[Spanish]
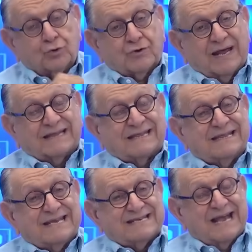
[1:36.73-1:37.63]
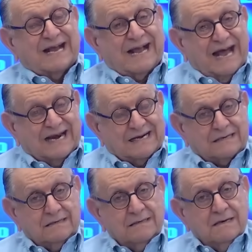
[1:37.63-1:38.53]
traten de sacar
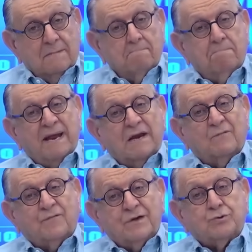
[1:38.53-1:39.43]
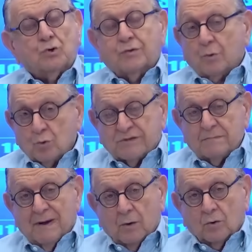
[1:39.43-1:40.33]
beneficios de
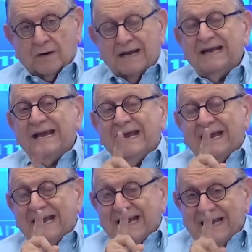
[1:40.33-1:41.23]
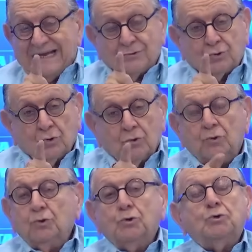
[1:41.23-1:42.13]
última hora. Eso
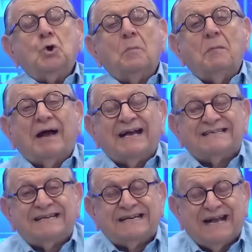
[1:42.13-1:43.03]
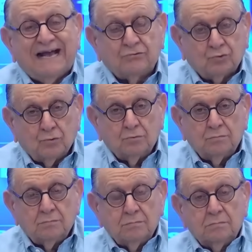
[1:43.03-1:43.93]
no me van a hacer caso,
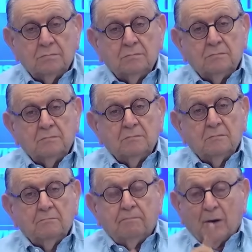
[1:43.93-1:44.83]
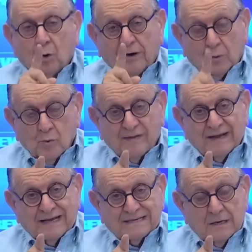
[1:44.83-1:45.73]
pero
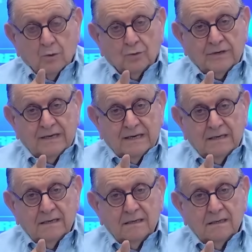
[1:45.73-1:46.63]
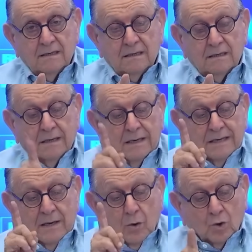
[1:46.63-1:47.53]
recuerden que se lo dije.
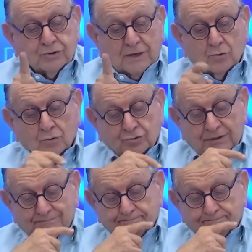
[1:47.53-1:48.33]
Otra cosa,